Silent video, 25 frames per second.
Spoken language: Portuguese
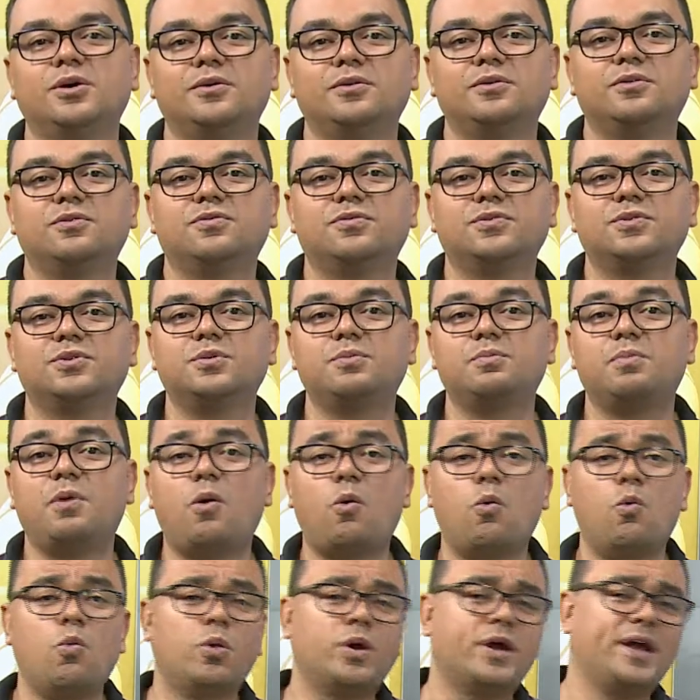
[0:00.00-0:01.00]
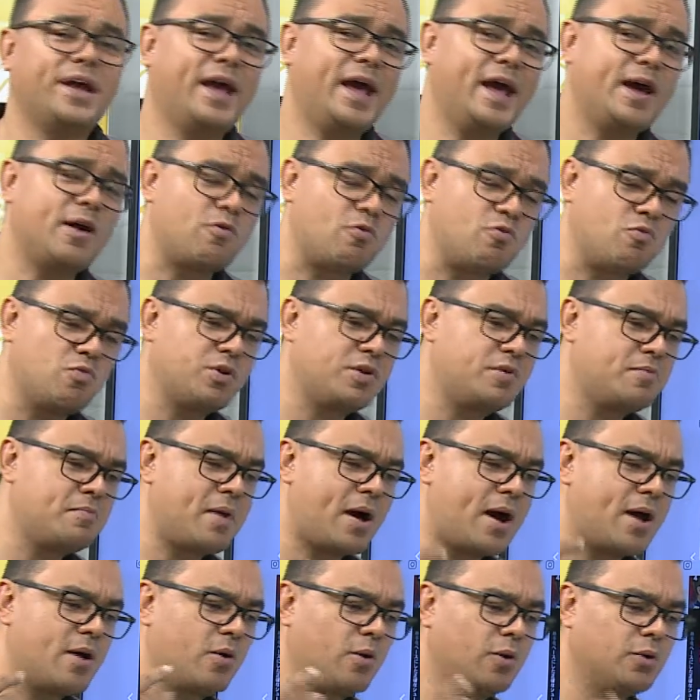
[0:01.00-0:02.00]
no futebol, o que reúne
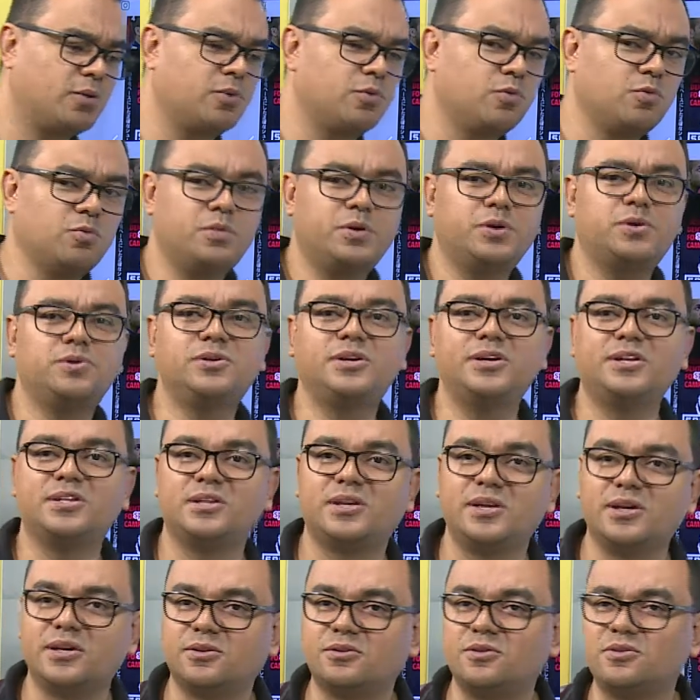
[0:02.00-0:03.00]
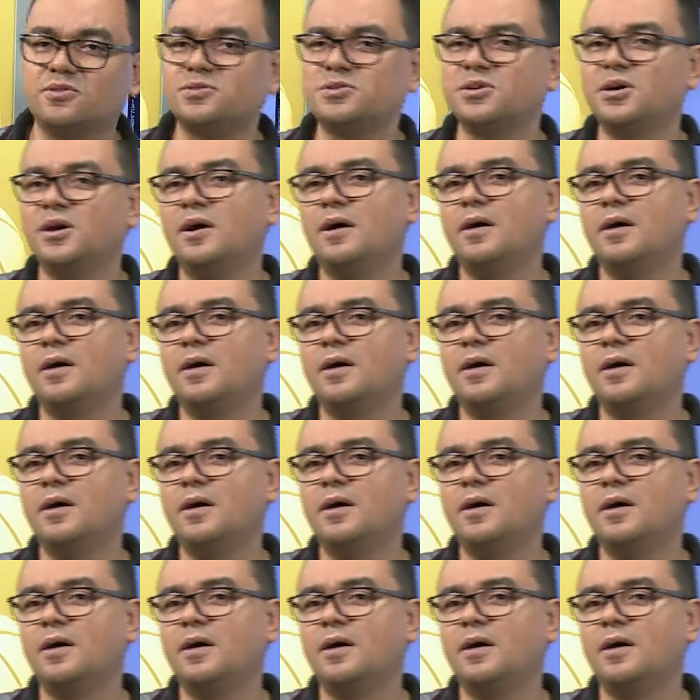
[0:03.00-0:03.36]
maior número de títulos.